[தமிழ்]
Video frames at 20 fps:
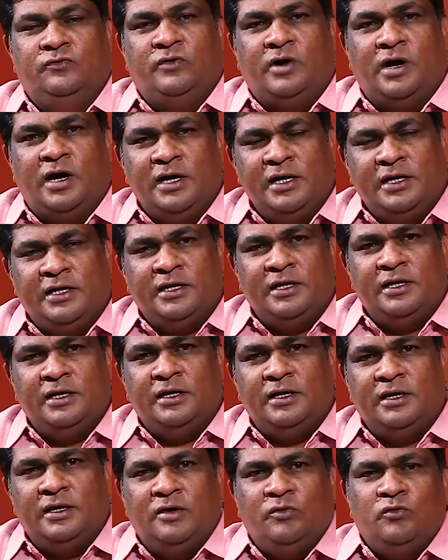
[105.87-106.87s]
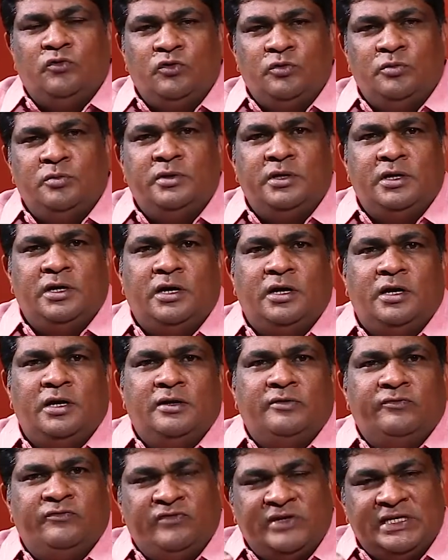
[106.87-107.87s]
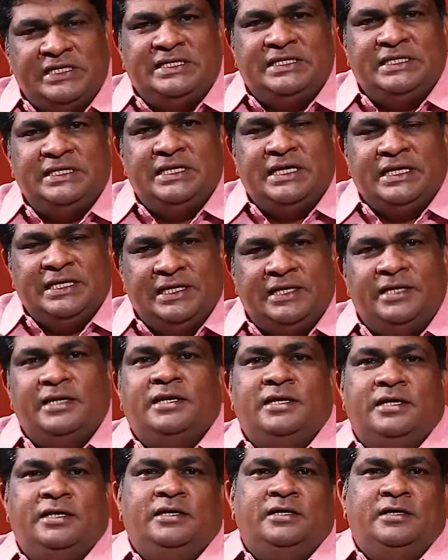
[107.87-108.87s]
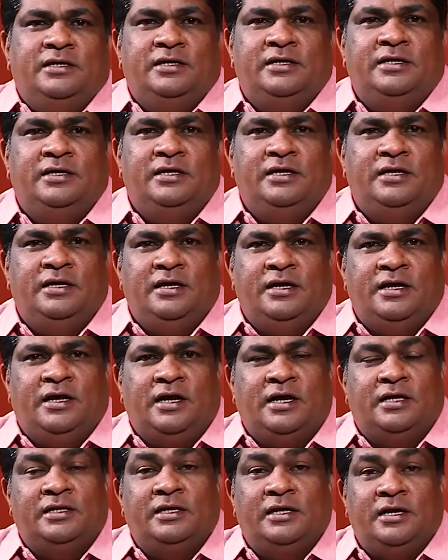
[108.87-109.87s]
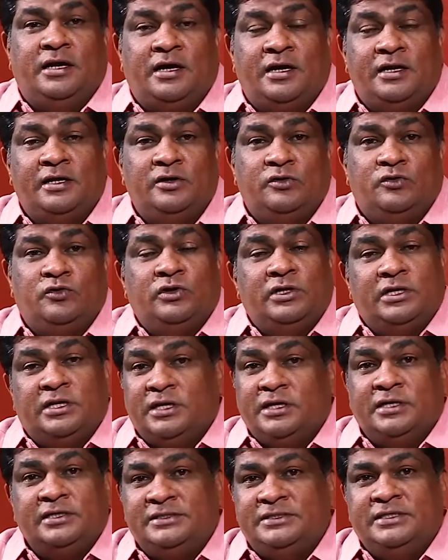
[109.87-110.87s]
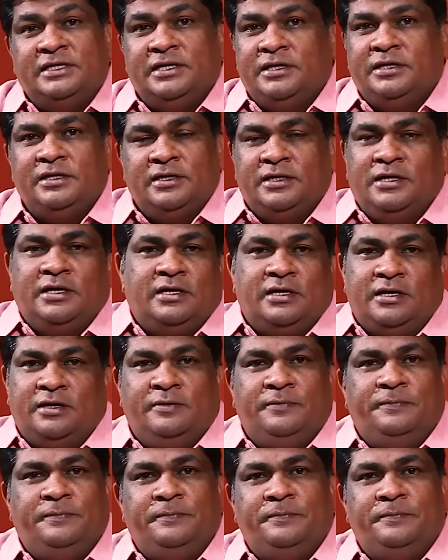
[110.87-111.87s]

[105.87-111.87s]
வாழ்க்கையில் உண்மையான வெற்றினா என்ன அதை அடையக்கூடிய ரகசியம் என்னன்னு கேட்குறான்